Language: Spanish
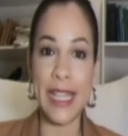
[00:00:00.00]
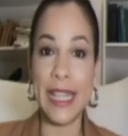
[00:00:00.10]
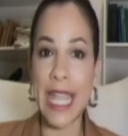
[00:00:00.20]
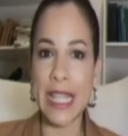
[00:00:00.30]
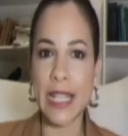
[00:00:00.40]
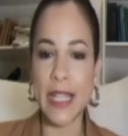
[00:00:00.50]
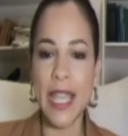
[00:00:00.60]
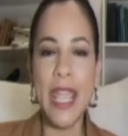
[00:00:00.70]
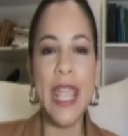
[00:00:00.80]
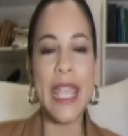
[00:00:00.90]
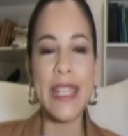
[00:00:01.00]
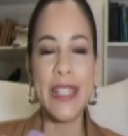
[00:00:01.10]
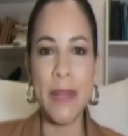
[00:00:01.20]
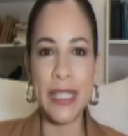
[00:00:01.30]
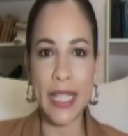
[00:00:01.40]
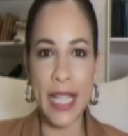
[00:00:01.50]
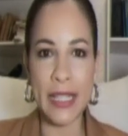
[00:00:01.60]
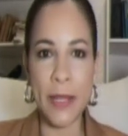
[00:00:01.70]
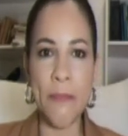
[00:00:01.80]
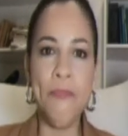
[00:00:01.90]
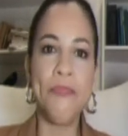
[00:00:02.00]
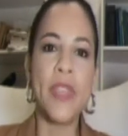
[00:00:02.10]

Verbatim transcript: entiéndase que se maltratan,